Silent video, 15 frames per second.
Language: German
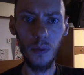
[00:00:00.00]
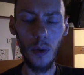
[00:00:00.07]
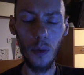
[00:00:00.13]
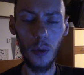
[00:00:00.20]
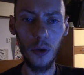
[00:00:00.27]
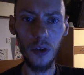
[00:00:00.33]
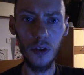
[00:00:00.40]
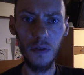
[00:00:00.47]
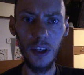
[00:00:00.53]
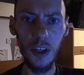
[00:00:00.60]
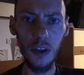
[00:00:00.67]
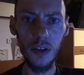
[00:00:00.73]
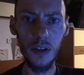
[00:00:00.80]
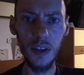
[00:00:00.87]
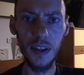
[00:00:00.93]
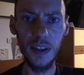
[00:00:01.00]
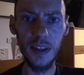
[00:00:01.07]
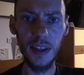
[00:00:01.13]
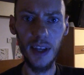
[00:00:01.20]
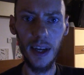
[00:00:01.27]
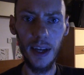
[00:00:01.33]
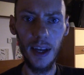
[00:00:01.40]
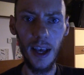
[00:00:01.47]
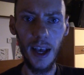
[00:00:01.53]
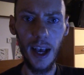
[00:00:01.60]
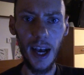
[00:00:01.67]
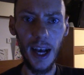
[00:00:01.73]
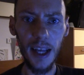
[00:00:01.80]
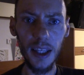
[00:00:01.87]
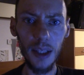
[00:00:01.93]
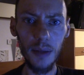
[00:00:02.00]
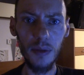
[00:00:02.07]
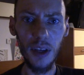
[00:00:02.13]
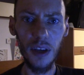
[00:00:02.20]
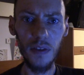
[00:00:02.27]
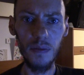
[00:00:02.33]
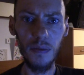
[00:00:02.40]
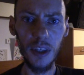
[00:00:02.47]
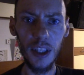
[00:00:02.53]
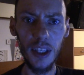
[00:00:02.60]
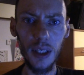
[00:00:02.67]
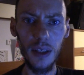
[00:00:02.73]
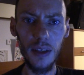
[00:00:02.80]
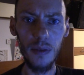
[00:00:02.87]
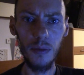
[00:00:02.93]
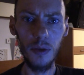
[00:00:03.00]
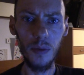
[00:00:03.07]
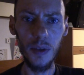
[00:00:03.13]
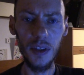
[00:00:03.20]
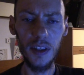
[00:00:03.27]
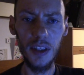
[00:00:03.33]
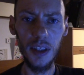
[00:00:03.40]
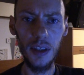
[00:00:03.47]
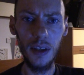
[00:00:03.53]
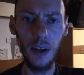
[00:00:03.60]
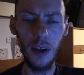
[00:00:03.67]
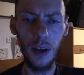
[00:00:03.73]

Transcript: Propulsion Videos, das ist ein Antrieb, der auf Magnetismus basiert